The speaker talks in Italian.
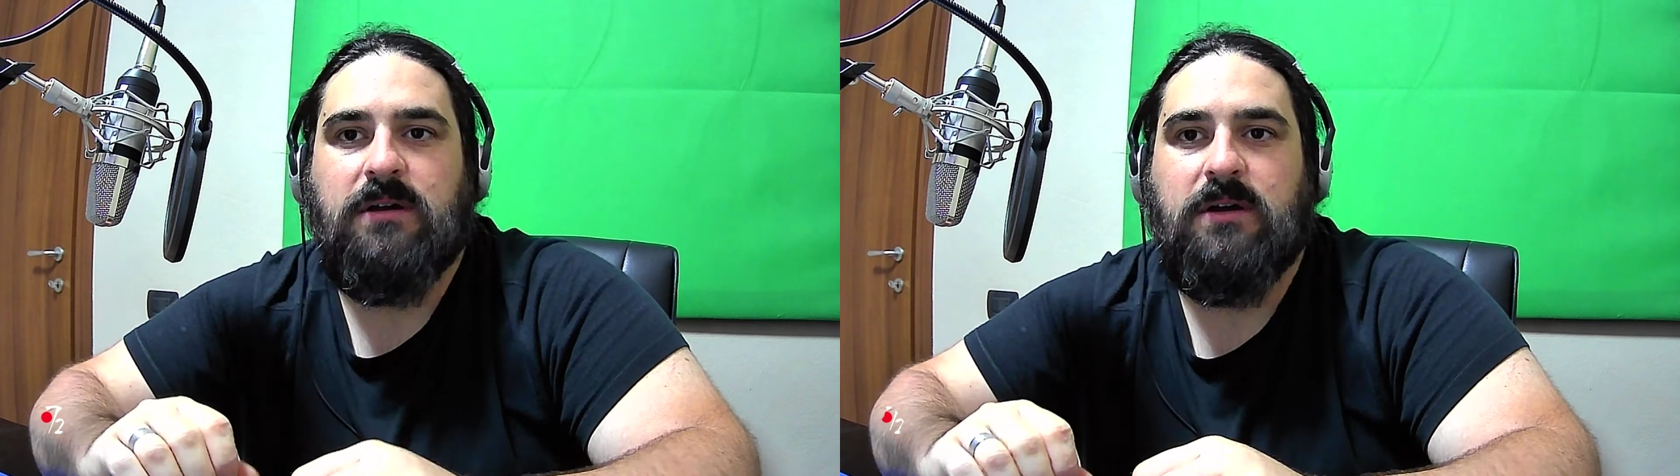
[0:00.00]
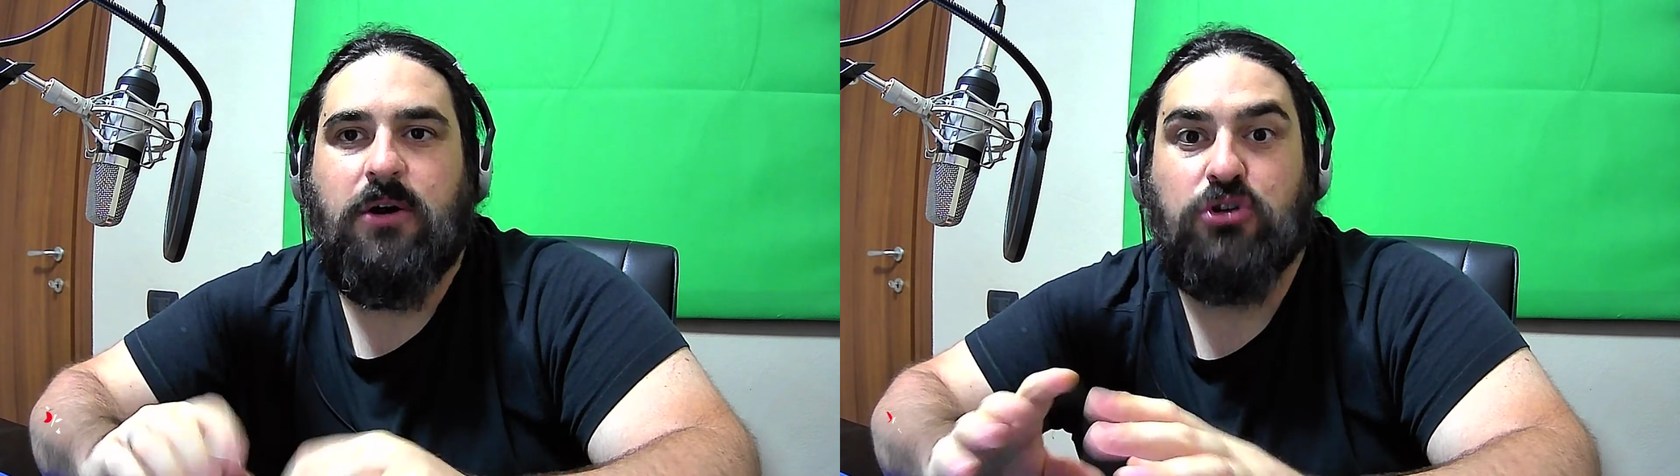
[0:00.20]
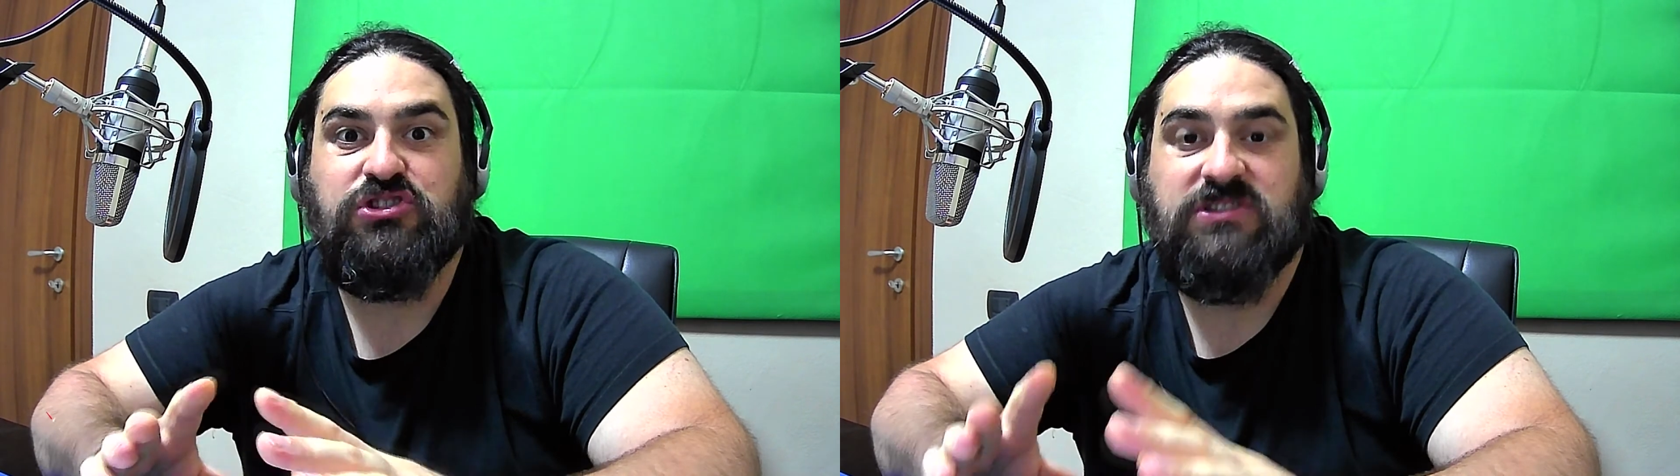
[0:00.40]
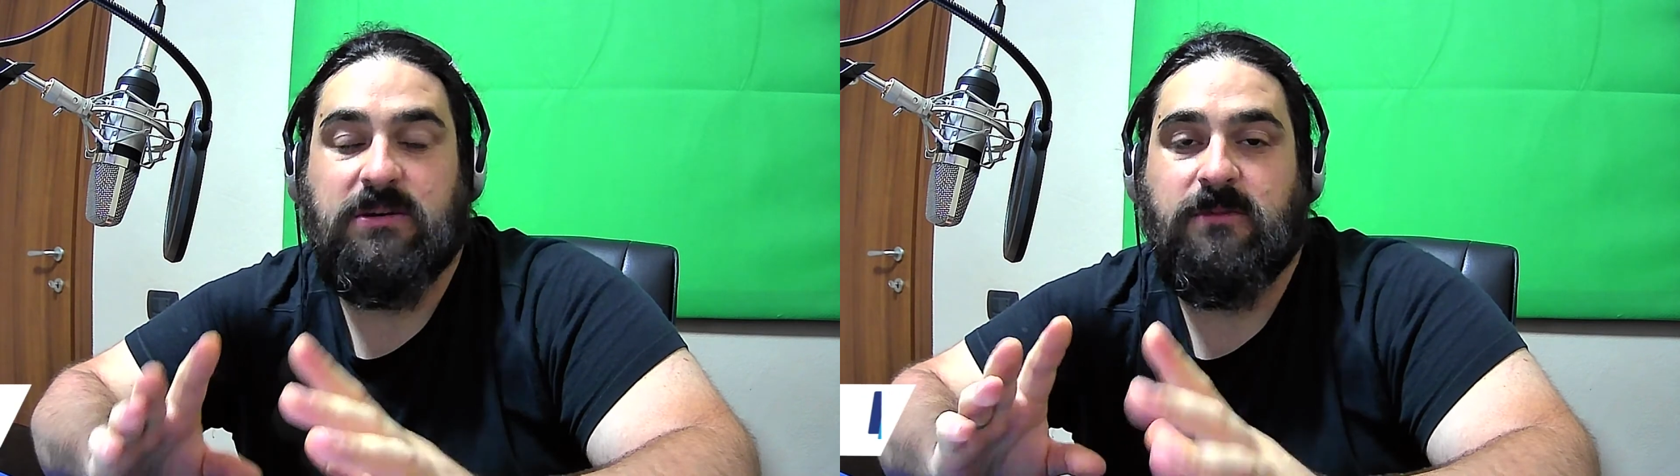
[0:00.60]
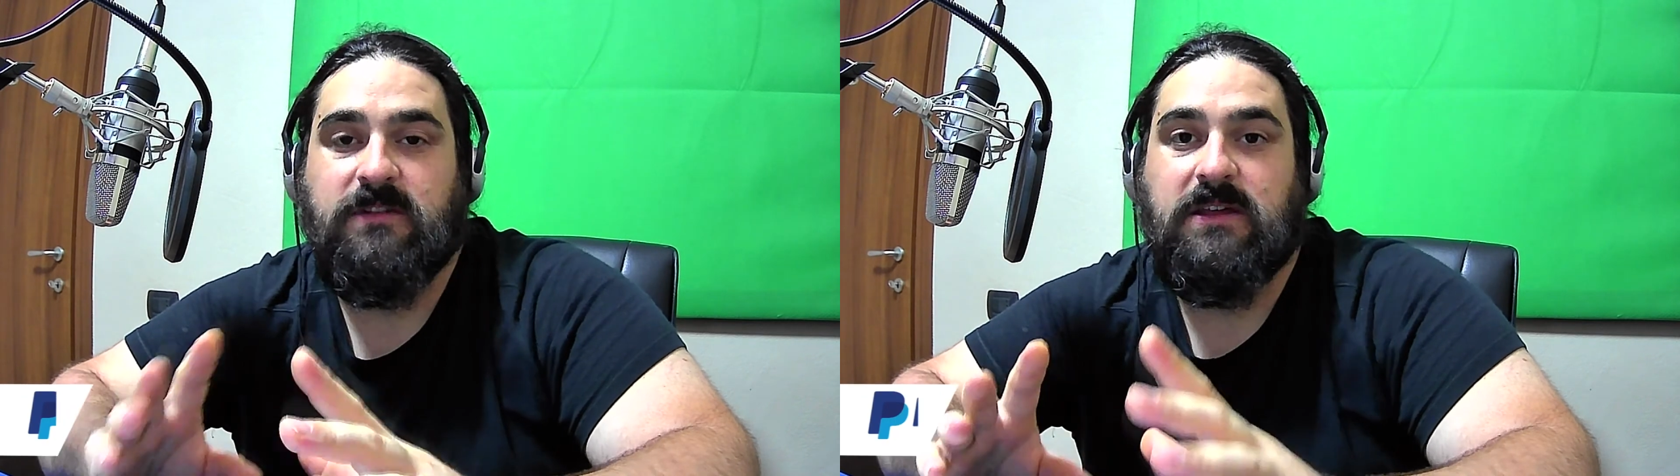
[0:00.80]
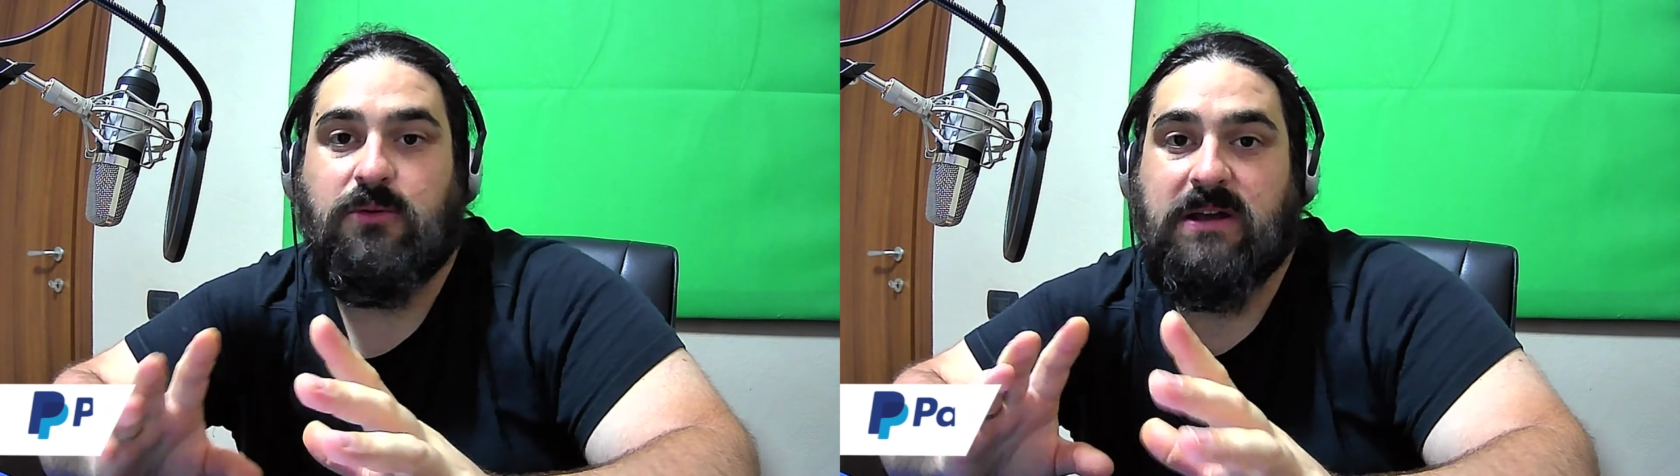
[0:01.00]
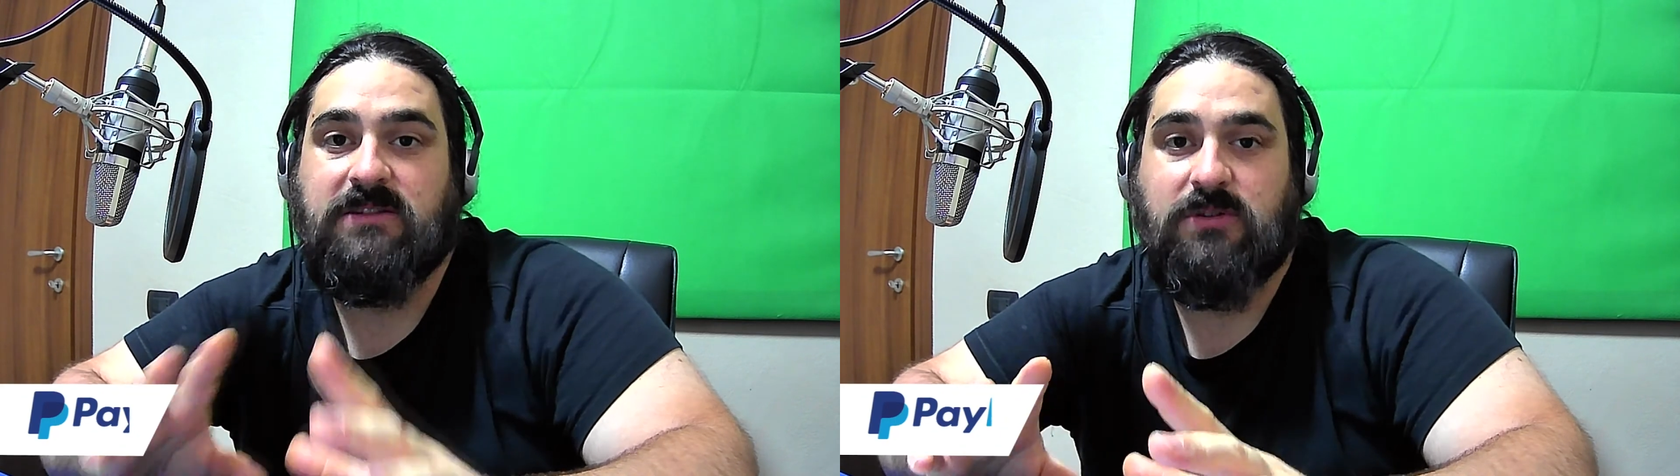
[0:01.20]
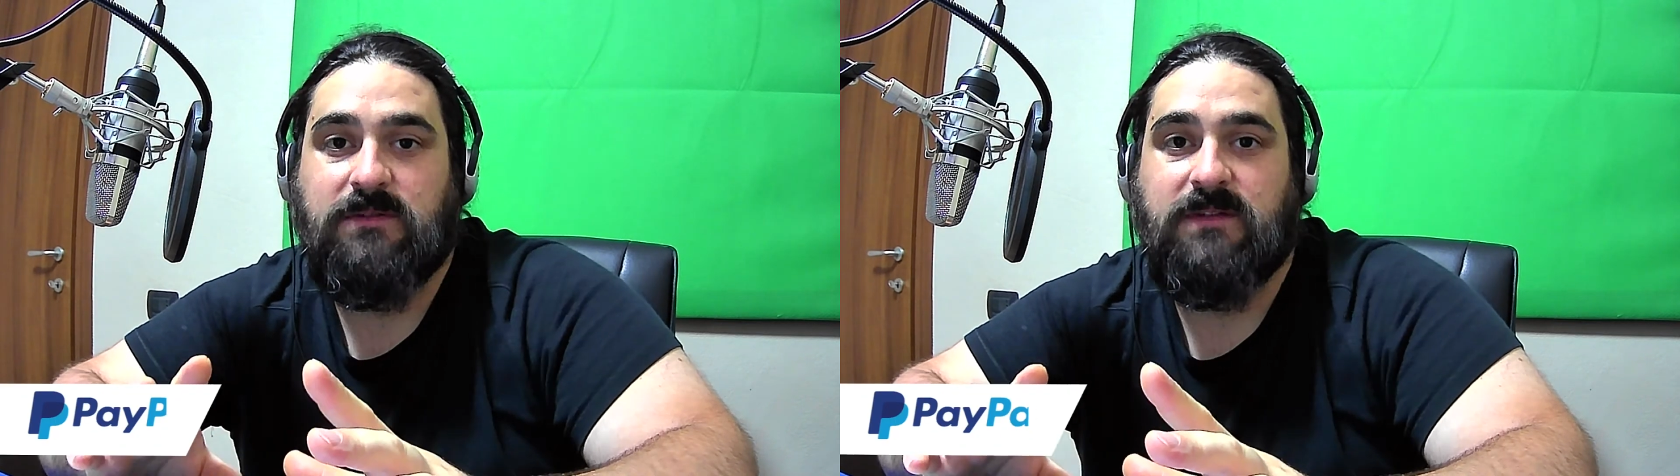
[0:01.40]
Oggi andremo a vedere un altro
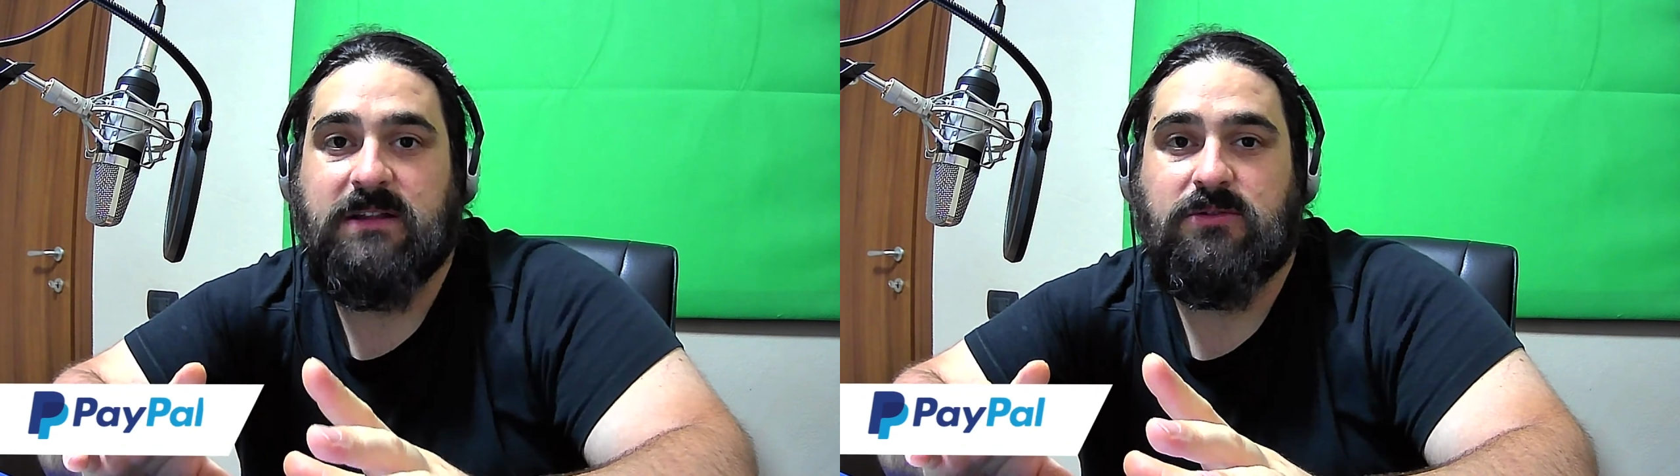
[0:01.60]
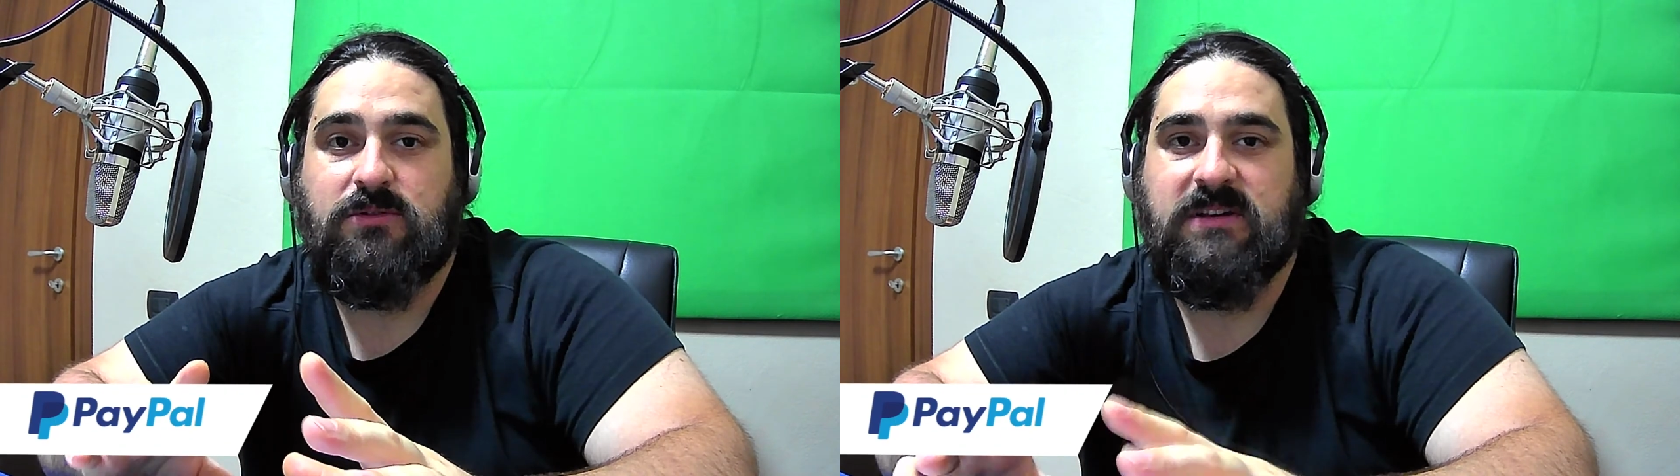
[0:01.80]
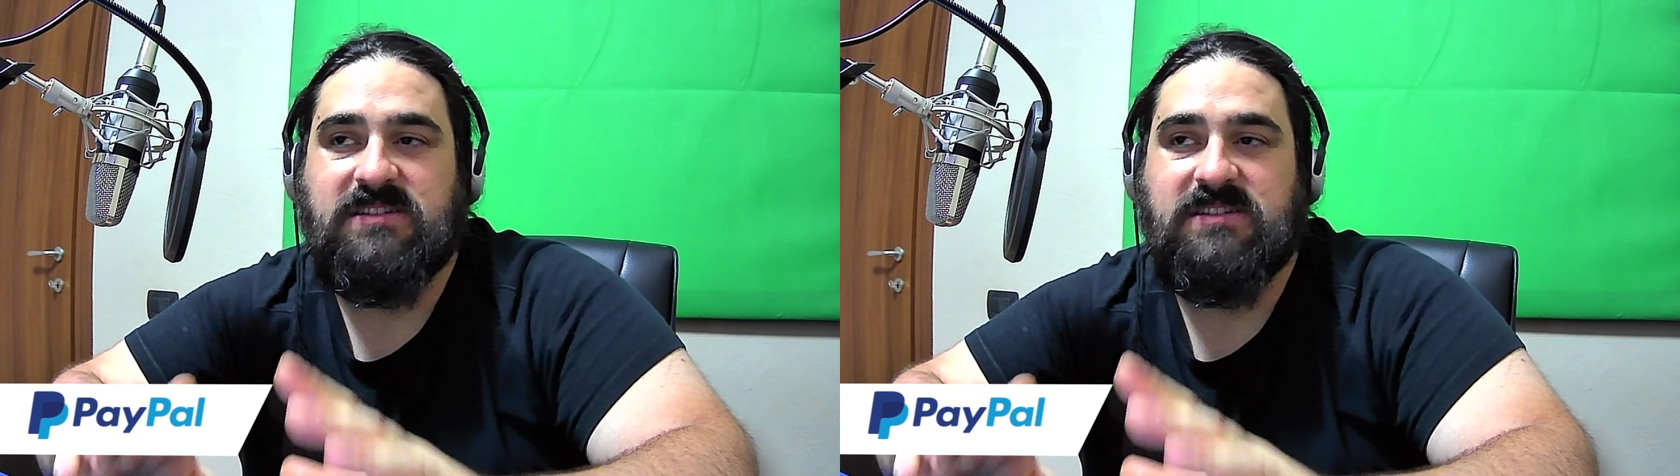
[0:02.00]
effetto che si